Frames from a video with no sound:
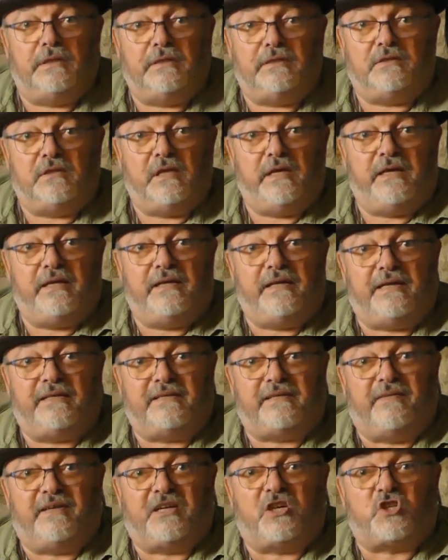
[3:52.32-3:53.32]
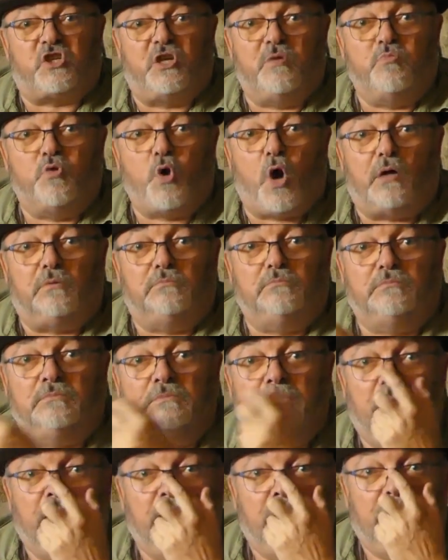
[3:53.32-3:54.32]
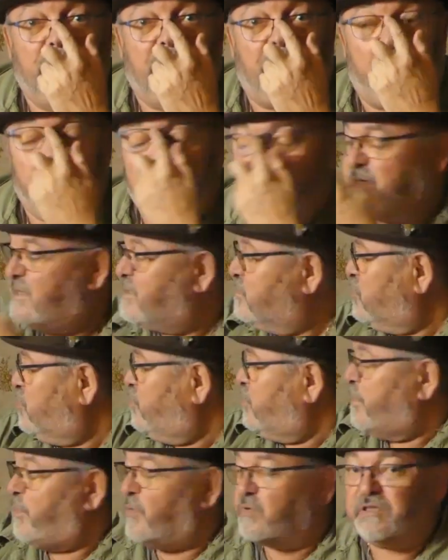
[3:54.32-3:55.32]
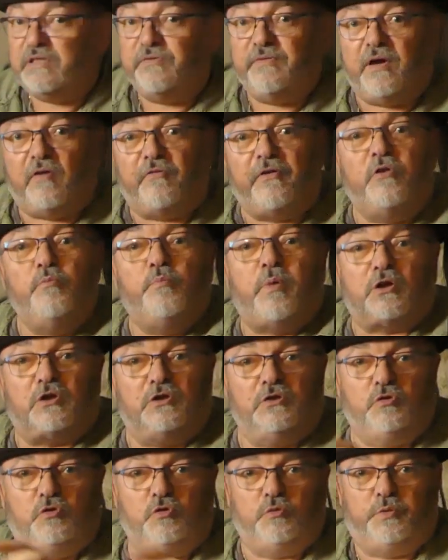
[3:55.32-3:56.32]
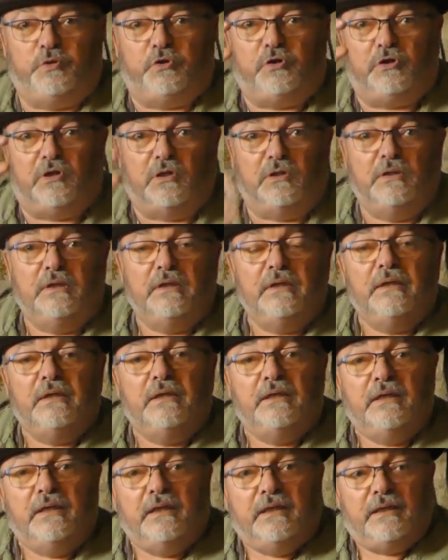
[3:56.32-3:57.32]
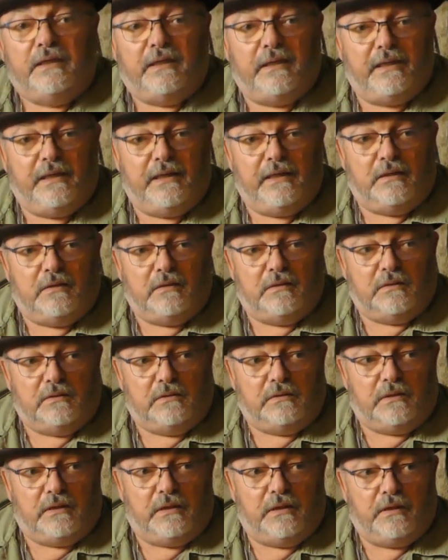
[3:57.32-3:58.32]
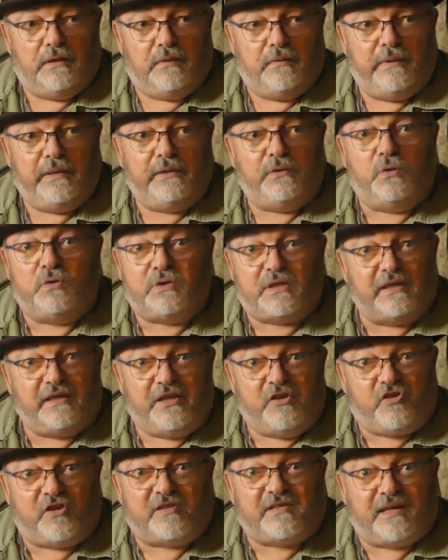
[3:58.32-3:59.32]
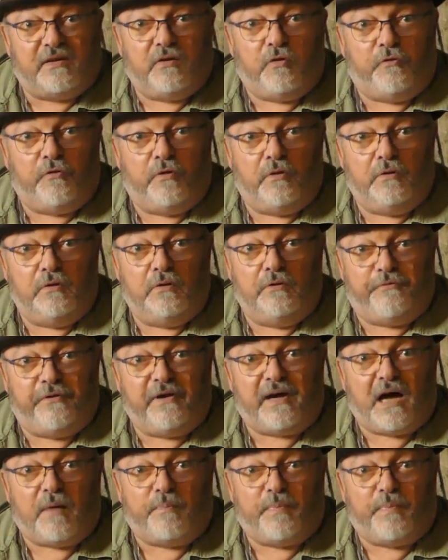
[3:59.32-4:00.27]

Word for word: c'est ça va cacher le bois. Ah oui, ça c'est mon bois pour cet Enfin, une partie, une toute petite. Hein. Et euh, ouais, donc il y a déjà ça, le, fer à